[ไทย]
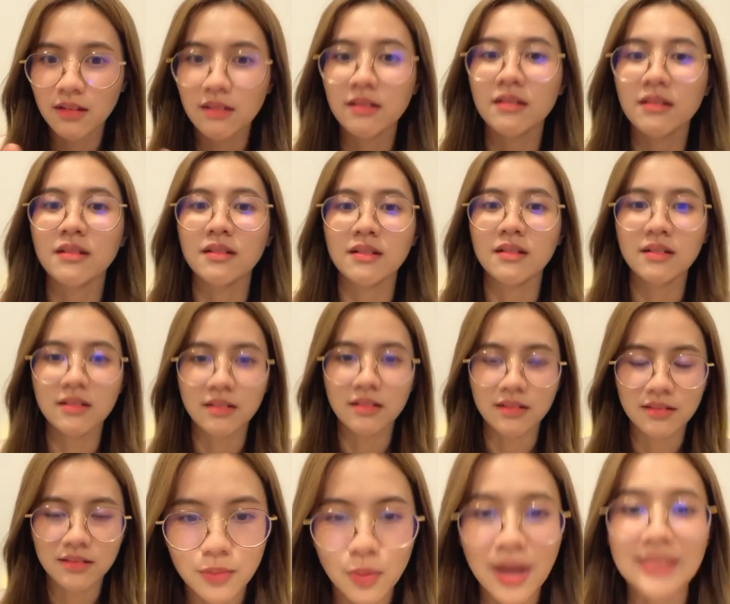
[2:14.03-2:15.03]
เออ
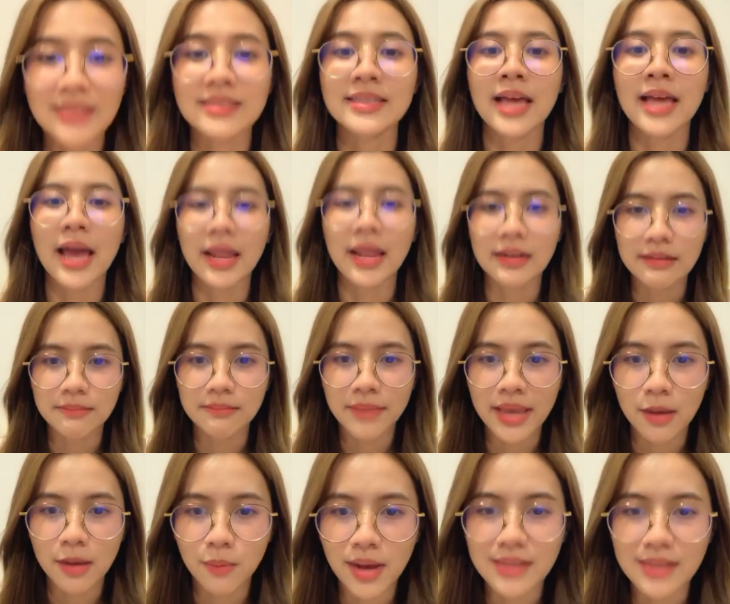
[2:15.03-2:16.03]
วาซัน
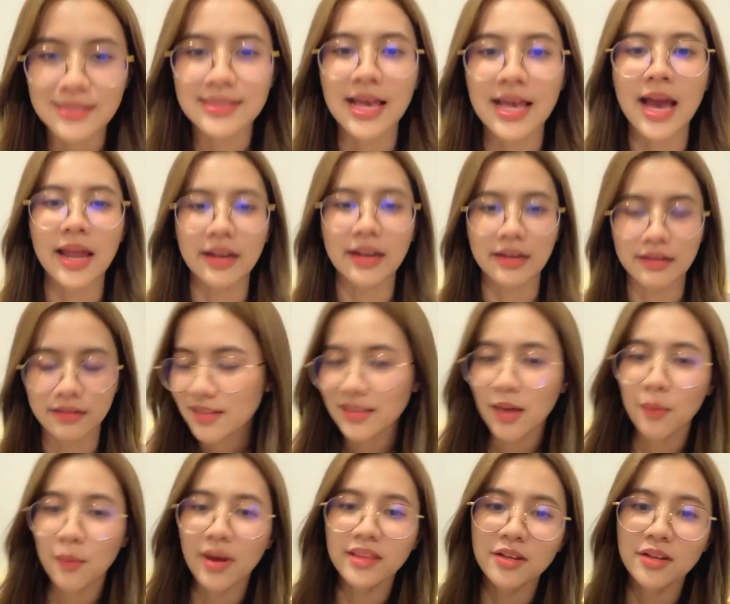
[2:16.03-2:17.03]
แม่วาซัน
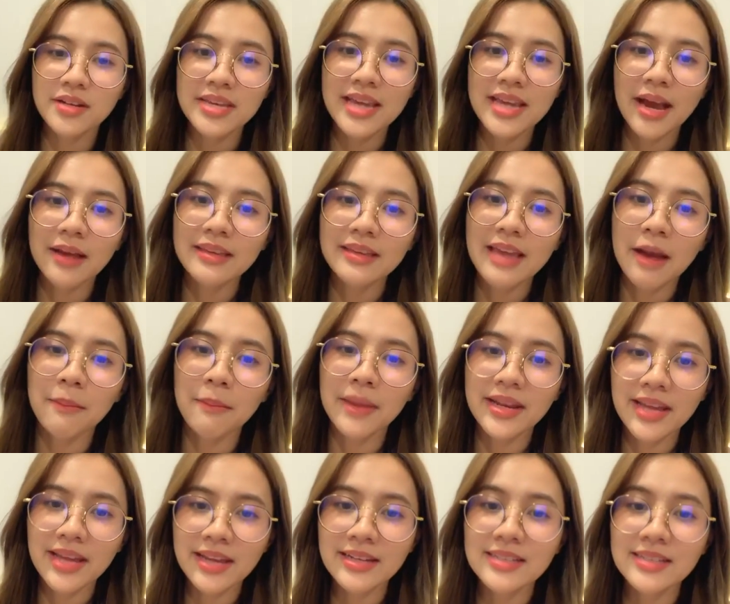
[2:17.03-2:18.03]
แต่ว่าตอนนี้ยังยังไม่
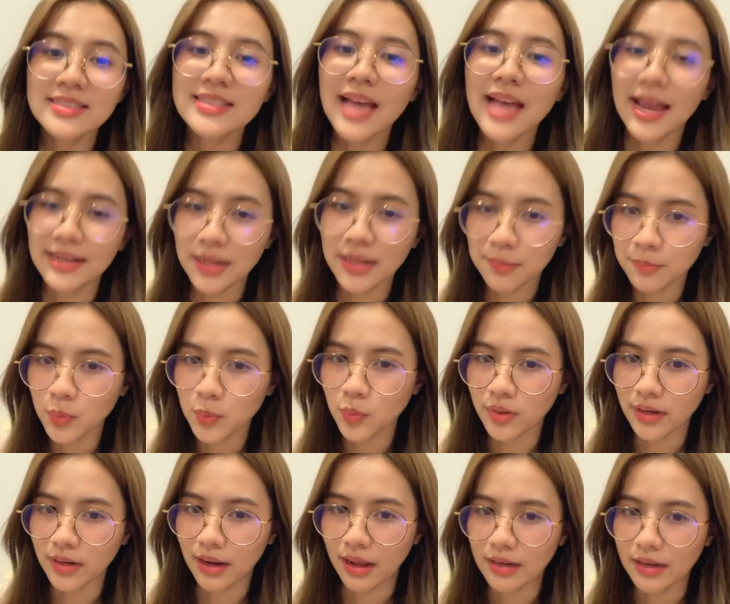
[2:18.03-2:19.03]
ได้เดินสายทำบุ
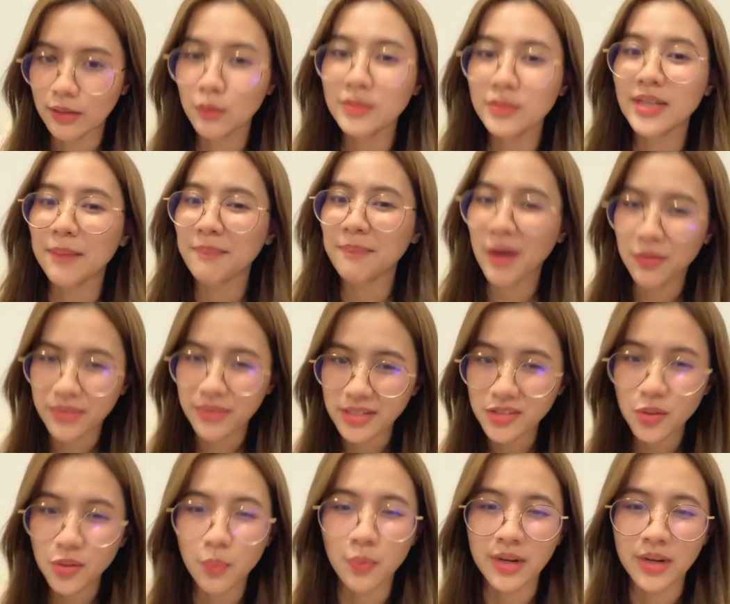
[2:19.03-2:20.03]
ญค่ะดูจากเป่ายิง
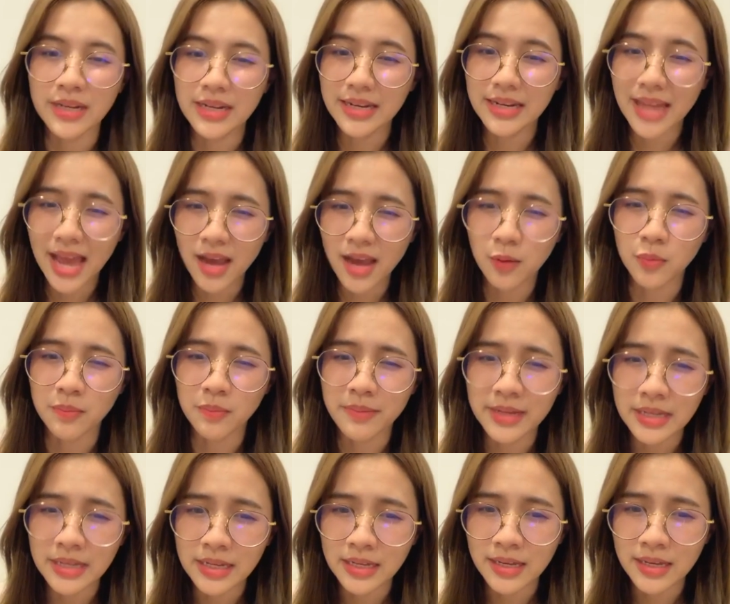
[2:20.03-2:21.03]
ฉุบวันนี้ได้คุณ
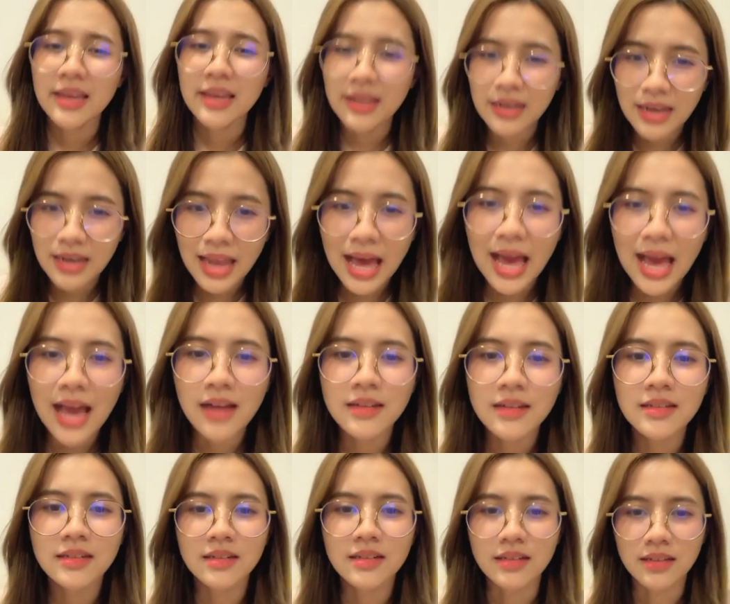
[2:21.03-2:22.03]
พี่ เห็นลาง
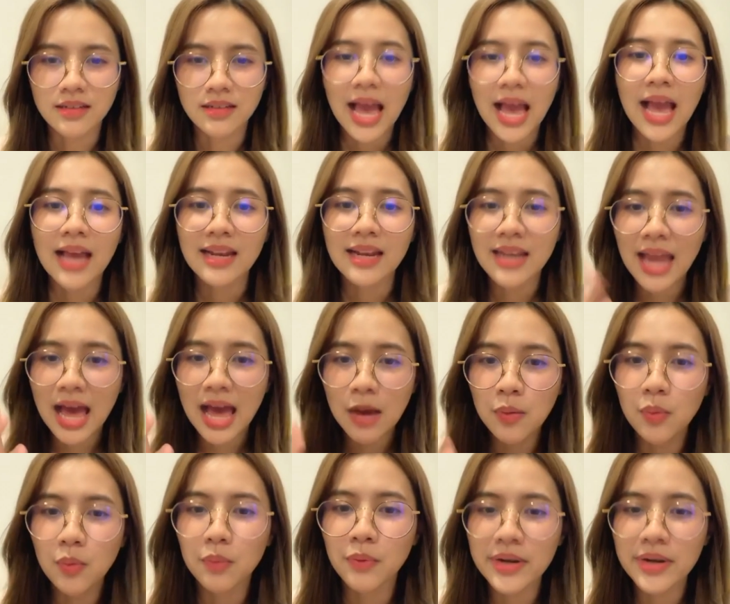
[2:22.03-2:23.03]
เลยอ่ะลา
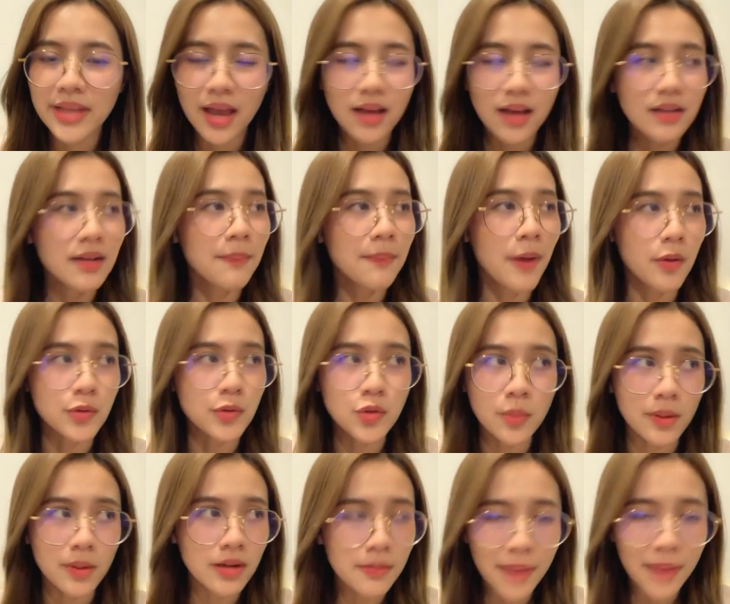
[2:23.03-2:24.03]
หูวันนี้คือเป่ายิงฉุ
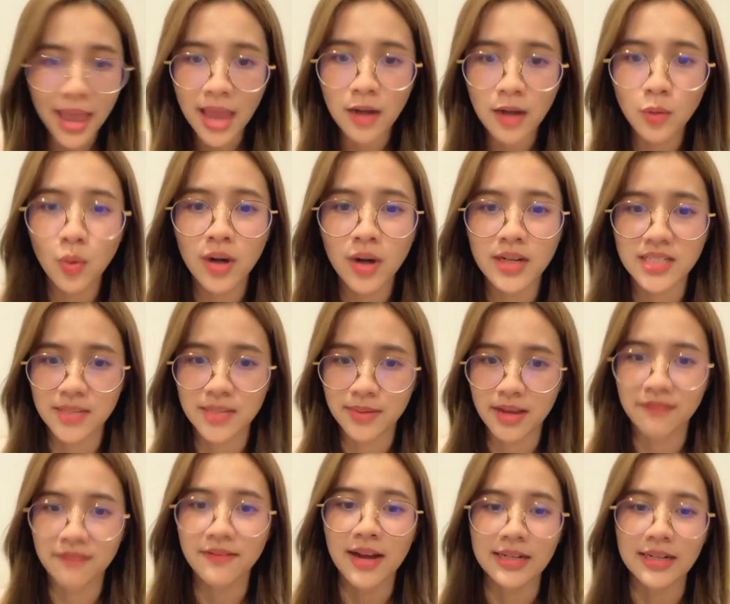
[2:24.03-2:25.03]
บก็คือแพ้ล้วนเลยใช่ไหม
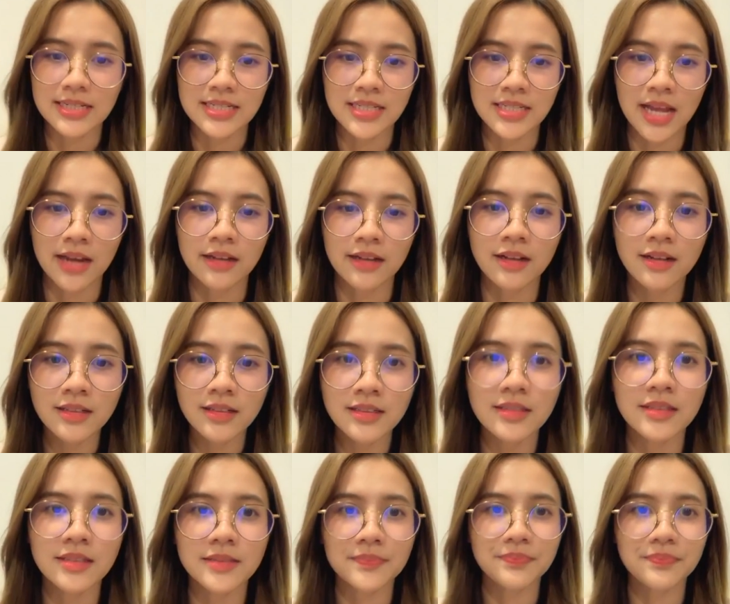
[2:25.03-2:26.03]
ฝั่งดิฉันก็คื
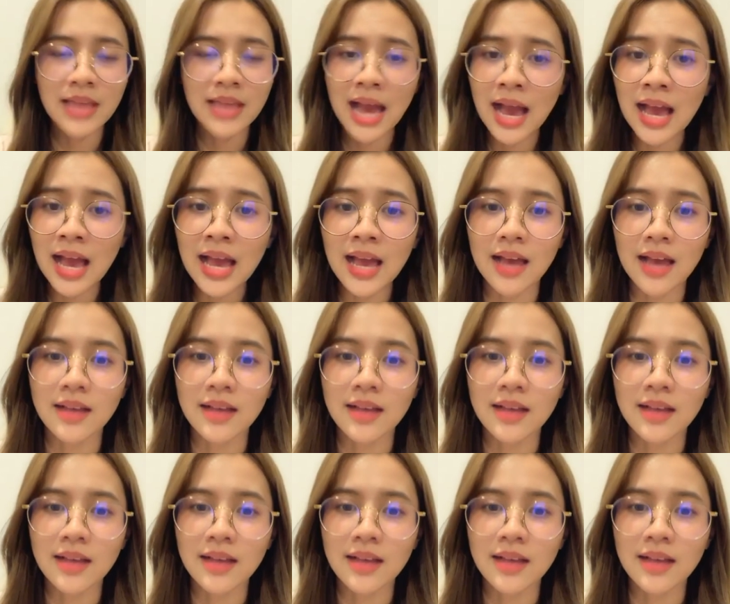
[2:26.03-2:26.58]
อ ถ้า